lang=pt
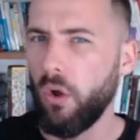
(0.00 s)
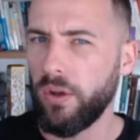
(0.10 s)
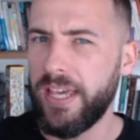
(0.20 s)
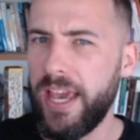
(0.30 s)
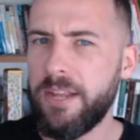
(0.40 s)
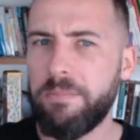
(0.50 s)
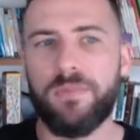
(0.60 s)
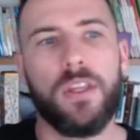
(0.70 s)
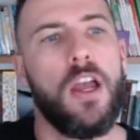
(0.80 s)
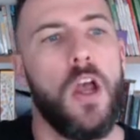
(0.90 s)
Ok?
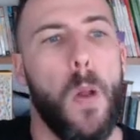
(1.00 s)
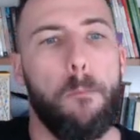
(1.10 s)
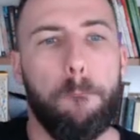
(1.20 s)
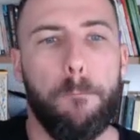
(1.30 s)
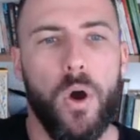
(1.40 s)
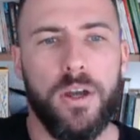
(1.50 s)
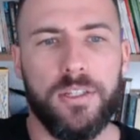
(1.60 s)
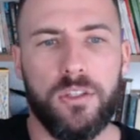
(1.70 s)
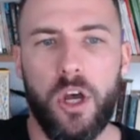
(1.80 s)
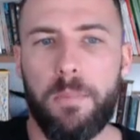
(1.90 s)

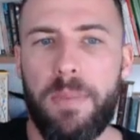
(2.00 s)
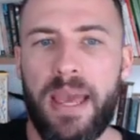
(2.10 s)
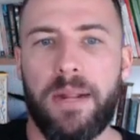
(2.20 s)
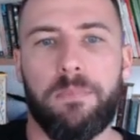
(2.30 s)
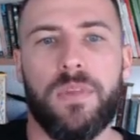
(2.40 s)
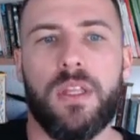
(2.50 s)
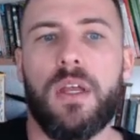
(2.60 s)
Muito bem.